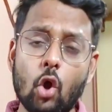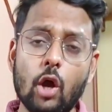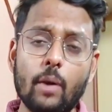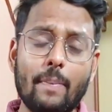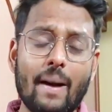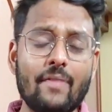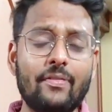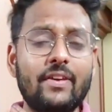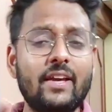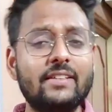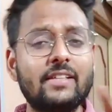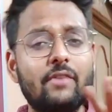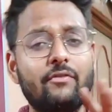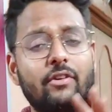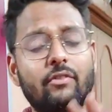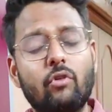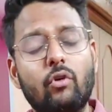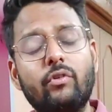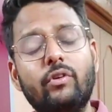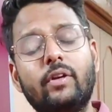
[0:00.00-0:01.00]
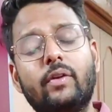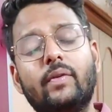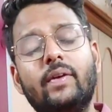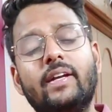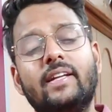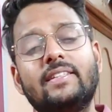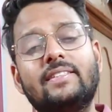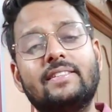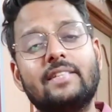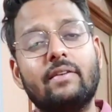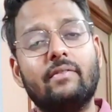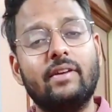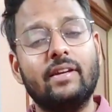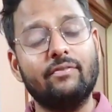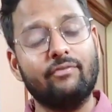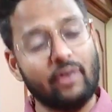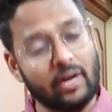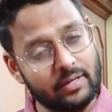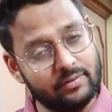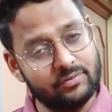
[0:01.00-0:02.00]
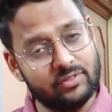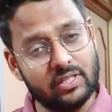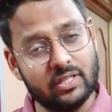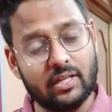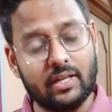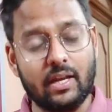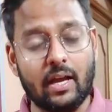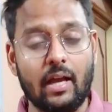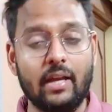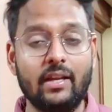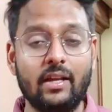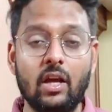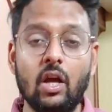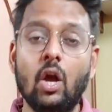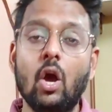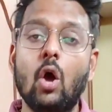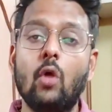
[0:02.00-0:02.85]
और बात किया जाए वीवो वी ट्वेंटी सेवन फाइव जी की खाली